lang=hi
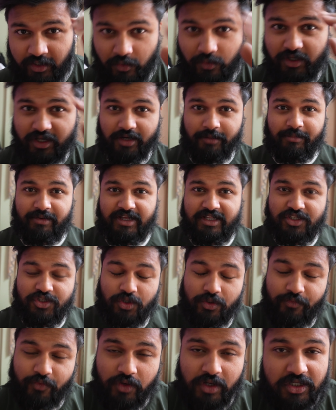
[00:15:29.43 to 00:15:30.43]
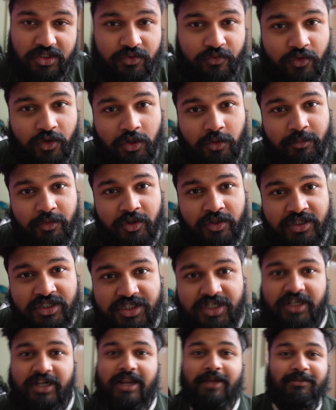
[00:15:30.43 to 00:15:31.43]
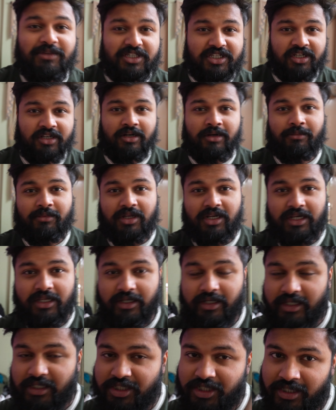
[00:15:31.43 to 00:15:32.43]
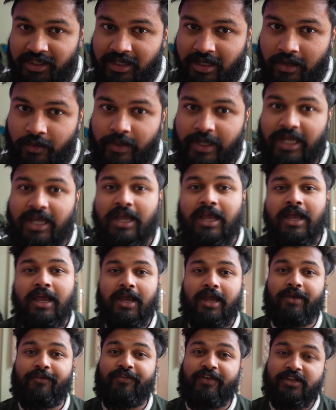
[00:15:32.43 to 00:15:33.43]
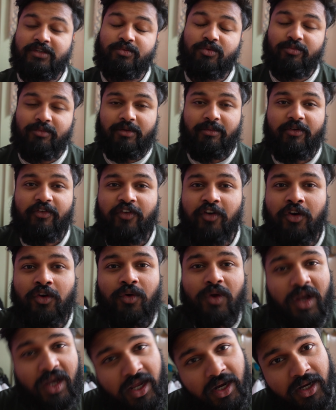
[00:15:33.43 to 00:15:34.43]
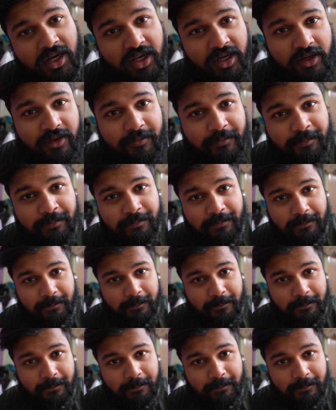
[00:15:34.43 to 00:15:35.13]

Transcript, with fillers: regular updates, don't forget to follow me on Instagram. Instagram का link नीचे दिया हुआ है And Facebook में भी follow कर लेना